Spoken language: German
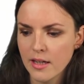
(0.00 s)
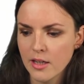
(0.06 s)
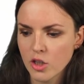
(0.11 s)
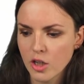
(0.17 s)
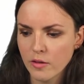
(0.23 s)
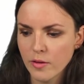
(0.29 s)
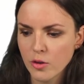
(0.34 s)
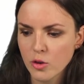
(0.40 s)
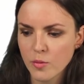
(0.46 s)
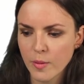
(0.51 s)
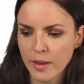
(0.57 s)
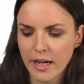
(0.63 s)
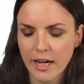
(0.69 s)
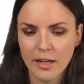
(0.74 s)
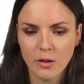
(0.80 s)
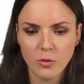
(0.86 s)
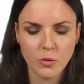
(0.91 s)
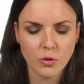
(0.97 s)
Schauen wir uns mal
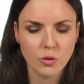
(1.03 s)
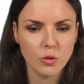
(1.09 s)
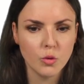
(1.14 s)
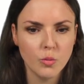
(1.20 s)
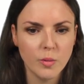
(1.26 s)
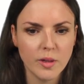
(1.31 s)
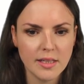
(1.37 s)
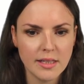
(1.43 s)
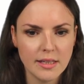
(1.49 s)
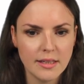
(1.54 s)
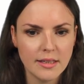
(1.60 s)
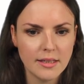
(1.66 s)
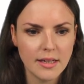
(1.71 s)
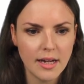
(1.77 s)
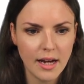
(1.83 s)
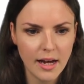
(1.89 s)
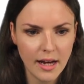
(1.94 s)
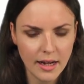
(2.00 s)
gerade unsere
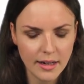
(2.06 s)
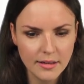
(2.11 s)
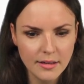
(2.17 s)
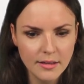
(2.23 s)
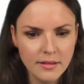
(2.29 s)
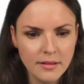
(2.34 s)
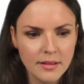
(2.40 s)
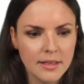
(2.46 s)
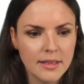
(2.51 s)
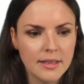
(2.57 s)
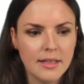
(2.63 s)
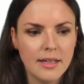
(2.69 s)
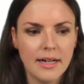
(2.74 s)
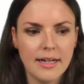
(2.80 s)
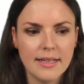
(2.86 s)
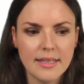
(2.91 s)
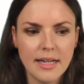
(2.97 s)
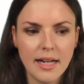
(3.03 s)
Übersicht an.
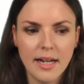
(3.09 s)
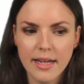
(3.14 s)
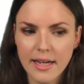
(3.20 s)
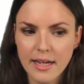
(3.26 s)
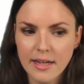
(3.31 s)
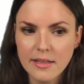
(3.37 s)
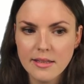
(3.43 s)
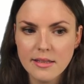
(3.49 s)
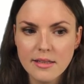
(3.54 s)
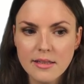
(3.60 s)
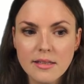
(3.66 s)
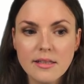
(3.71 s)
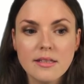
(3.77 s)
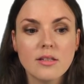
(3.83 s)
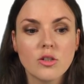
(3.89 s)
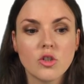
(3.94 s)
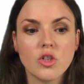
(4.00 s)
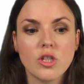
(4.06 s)
Als
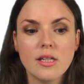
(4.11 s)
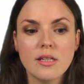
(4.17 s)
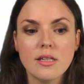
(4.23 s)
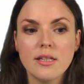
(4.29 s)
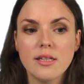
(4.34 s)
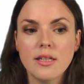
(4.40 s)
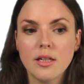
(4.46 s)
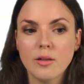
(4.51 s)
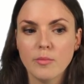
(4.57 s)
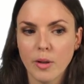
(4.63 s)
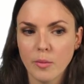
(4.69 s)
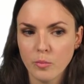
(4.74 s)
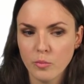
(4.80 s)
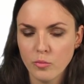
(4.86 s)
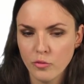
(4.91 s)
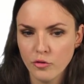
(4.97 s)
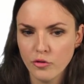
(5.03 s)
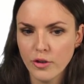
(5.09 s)
allererstes steht hier beim
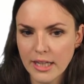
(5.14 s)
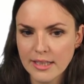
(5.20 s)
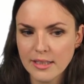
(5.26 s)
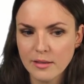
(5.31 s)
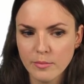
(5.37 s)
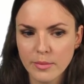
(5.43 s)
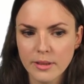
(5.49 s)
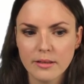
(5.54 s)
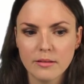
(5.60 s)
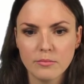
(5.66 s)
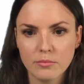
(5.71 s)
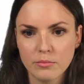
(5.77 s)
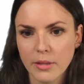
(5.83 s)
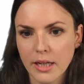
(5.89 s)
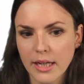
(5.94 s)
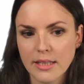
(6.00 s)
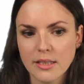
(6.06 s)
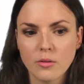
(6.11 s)

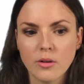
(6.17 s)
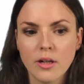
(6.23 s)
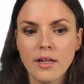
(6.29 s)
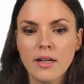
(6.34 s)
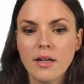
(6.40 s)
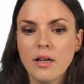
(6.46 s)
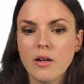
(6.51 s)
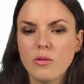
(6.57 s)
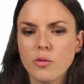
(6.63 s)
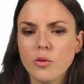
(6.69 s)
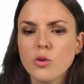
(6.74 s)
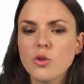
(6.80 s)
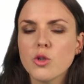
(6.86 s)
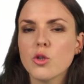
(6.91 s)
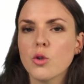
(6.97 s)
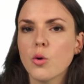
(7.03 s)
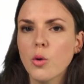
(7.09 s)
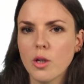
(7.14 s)
Flächenberechnung
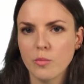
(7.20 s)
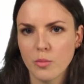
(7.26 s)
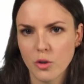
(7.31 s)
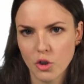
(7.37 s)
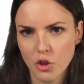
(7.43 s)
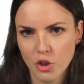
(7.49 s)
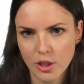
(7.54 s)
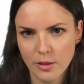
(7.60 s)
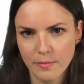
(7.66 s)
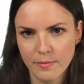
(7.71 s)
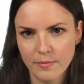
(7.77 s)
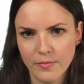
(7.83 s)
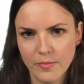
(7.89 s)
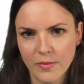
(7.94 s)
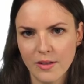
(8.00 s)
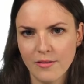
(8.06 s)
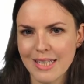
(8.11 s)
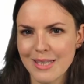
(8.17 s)
Funktionen bestimmen.
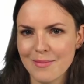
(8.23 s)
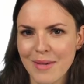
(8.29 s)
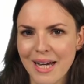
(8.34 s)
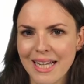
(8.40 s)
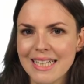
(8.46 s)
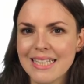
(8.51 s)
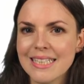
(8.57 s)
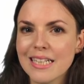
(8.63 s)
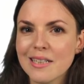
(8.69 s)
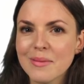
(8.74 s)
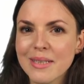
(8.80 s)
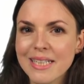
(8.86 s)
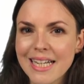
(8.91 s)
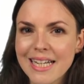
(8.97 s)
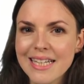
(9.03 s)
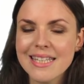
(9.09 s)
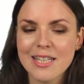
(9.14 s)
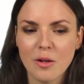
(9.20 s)
Was meine ich damit
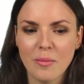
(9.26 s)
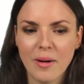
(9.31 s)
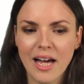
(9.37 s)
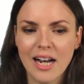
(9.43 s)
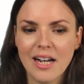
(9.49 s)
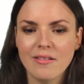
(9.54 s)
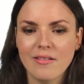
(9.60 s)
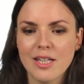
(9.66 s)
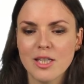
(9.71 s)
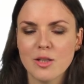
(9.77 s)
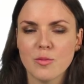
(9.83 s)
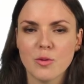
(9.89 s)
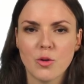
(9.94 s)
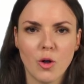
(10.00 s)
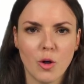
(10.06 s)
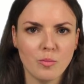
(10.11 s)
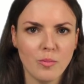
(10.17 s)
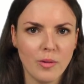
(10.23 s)
jetzt? Normalerweise
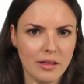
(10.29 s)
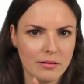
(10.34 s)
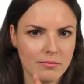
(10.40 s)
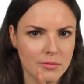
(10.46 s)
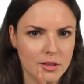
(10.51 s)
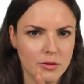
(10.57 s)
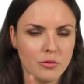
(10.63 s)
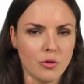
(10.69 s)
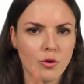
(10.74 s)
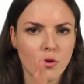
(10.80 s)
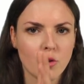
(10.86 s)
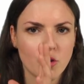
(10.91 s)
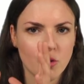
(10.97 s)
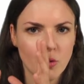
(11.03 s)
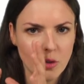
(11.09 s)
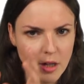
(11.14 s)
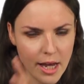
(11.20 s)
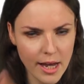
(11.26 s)
bekommt man die
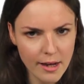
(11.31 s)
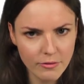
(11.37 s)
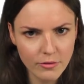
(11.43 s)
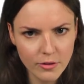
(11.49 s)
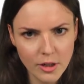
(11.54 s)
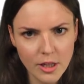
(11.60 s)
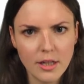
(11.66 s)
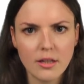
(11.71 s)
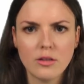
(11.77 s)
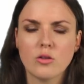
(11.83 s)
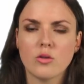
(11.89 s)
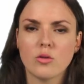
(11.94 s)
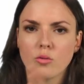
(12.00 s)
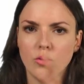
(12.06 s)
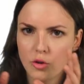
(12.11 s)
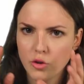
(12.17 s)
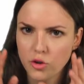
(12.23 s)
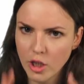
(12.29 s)
Funktionen f von x
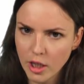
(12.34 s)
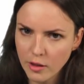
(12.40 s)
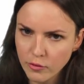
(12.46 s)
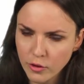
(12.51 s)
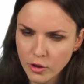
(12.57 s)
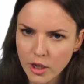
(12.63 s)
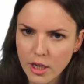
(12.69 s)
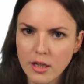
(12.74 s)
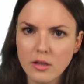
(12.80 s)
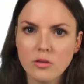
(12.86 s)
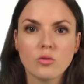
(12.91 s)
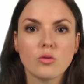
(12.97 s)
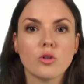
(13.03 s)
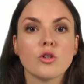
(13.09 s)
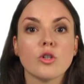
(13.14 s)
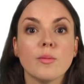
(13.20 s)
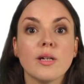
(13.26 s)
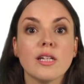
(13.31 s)
und g von x und
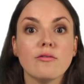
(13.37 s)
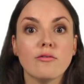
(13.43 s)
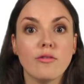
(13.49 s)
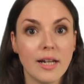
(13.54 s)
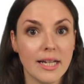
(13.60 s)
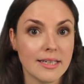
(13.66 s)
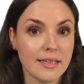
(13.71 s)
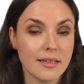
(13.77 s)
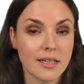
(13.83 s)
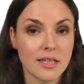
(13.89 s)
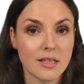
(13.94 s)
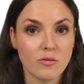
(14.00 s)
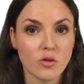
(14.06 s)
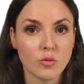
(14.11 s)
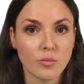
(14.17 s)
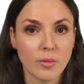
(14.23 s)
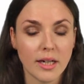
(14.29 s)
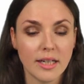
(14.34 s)
dann soll man die Fläche
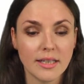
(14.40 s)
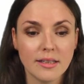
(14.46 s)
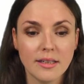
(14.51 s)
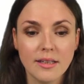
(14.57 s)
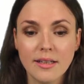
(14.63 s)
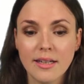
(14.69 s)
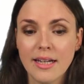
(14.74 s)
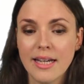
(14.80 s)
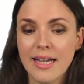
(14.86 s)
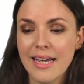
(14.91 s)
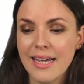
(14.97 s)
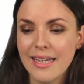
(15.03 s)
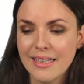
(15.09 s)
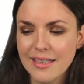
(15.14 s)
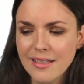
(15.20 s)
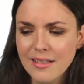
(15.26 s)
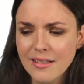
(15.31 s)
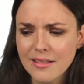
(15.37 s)
dazwischen berechnen.
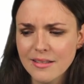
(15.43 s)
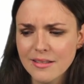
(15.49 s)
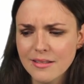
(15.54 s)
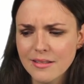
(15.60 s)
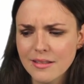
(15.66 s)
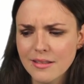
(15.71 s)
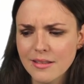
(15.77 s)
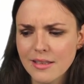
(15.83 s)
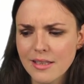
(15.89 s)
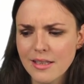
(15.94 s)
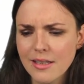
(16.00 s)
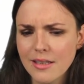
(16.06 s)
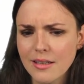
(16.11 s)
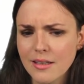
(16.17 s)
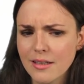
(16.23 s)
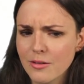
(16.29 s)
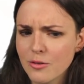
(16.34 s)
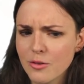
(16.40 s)
Hier
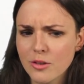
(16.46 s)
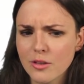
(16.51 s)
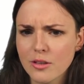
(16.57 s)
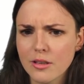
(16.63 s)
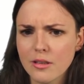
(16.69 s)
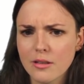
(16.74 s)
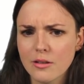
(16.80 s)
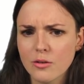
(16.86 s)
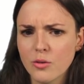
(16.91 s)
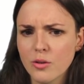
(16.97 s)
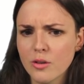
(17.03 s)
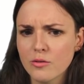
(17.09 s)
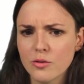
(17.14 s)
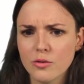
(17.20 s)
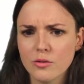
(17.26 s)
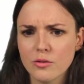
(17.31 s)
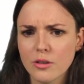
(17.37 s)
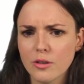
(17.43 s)
sehen unsere
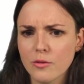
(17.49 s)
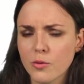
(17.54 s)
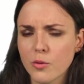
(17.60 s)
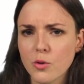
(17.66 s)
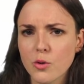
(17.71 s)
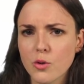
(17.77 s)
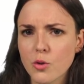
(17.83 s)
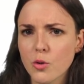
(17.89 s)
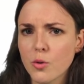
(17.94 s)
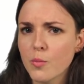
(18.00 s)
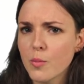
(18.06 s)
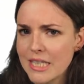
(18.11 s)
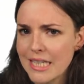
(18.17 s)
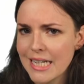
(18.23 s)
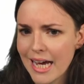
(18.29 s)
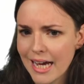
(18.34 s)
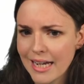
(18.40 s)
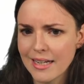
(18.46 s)
Kurven oder Funktionen ein
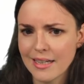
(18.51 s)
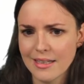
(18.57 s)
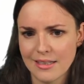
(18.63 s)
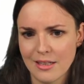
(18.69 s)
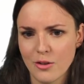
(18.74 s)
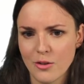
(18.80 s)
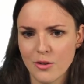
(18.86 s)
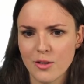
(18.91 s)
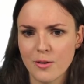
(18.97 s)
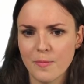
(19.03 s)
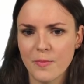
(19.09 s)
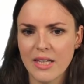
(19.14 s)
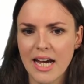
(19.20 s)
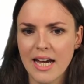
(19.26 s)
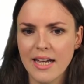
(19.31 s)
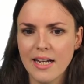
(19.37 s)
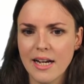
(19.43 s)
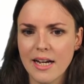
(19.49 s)
bisschen anders aus. Die
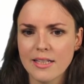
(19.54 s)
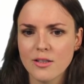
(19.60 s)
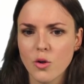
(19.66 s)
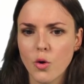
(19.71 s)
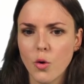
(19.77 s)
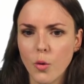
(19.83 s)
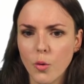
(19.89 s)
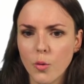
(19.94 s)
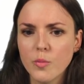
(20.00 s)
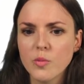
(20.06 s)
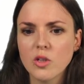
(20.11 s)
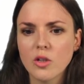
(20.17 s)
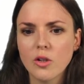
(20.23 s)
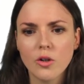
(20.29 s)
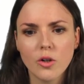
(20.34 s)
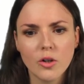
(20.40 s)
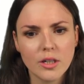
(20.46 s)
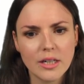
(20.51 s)
eine heißt
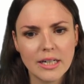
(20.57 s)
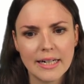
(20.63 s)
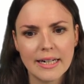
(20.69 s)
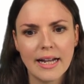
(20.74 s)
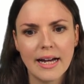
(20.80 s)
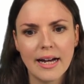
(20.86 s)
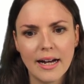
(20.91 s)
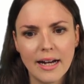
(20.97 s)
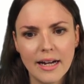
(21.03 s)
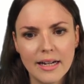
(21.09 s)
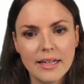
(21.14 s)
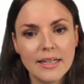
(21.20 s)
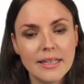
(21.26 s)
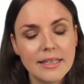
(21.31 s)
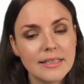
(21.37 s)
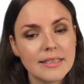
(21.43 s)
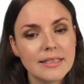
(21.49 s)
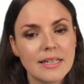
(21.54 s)
y
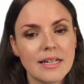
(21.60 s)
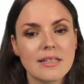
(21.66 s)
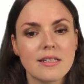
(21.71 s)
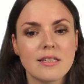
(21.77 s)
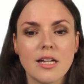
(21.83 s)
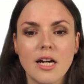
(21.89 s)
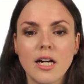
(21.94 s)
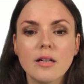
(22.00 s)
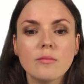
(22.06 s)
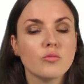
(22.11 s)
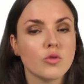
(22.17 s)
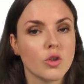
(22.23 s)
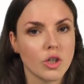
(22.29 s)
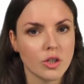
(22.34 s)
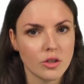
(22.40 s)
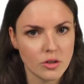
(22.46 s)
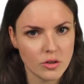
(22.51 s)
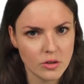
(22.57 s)
gleich das da,
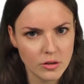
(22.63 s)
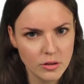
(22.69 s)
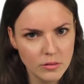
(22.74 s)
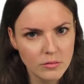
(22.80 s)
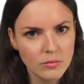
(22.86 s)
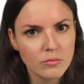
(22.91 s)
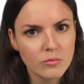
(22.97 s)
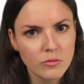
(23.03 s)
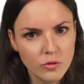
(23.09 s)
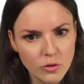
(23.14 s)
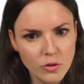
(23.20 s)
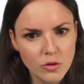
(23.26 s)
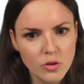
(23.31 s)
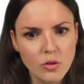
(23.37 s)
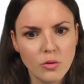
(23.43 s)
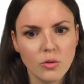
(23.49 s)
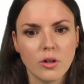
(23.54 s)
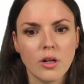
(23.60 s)
das ist eine
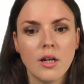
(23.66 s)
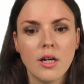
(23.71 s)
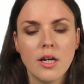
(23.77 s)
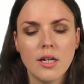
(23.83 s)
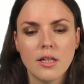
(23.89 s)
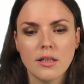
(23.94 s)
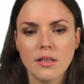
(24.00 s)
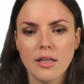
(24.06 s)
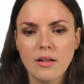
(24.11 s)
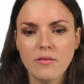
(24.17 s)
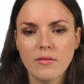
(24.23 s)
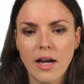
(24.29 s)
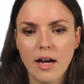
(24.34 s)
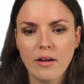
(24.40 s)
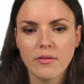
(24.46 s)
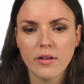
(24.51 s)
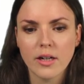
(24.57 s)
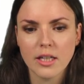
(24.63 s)
Funktion. Die nennen wir
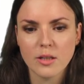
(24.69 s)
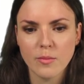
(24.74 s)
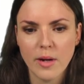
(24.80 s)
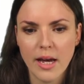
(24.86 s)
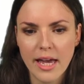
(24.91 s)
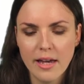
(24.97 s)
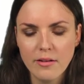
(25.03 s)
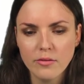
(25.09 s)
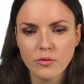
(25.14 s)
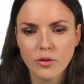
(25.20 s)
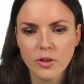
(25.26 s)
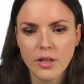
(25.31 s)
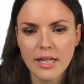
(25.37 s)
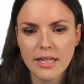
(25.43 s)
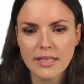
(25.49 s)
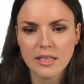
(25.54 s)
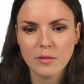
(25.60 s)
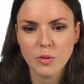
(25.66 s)
einfach jetzt mal f von
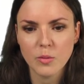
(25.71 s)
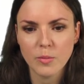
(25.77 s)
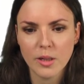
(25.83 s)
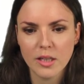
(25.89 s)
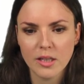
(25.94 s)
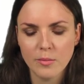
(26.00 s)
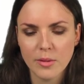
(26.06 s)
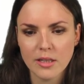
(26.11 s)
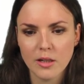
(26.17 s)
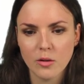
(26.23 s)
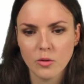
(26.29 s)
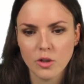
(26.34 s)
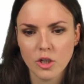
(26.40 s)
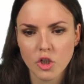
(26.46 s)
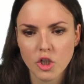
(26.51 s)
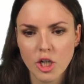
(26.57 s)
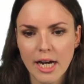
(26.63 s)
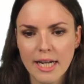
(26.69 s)
x, damit man die besser
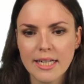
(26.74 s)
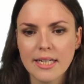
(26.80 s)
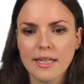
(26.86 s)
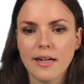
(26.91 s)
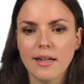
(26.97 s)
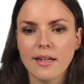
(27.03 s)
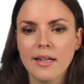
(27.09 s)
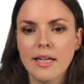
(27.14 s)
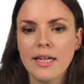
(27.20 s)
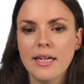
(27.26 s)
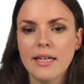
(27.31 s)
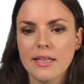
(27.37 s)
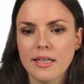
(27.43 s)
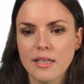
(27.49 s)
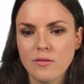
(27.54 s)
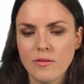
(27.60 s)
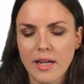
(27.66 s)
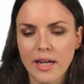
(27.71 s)
unterscheiden kann.
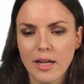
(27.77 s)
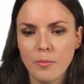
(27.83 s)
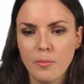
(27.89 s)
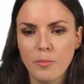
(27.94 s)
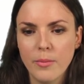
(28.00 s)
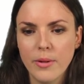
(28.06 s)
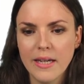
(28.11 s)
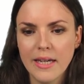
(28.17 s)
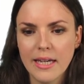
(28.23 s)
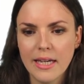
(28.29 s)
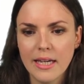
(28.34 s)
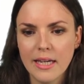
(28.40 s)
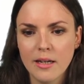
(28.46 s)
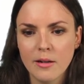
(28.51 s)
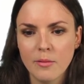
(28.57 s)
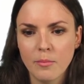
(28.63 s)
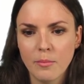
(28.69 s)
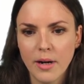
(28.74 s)
Das wäre
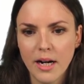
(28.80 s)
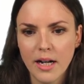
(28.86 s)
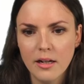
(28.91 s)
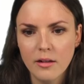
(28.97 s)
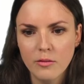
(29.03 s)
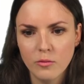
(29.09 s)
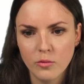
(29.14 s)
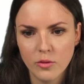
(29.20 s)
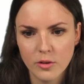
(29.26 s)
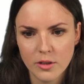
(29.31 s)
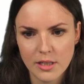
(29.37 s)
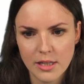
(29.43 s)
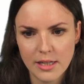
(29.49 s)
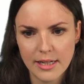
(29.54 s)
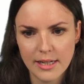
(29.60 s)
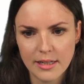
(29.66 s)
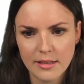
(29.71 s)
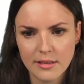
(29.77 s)
p mal
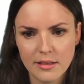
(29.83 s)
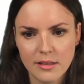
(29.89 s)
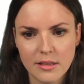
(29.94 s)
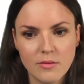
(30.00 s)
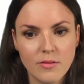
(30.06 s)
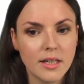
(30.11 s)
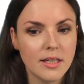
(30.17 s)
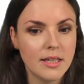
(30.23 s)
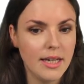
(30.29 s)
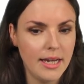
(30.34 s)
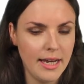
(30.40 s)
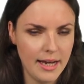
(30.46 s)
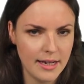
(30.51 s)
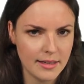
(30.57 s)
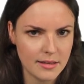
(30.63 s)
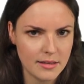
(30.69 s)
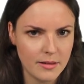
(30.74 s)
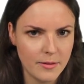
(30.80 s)
Wurzel x. Das wäre die
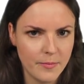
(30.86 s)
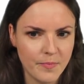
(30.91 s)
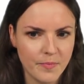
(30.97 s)
erste.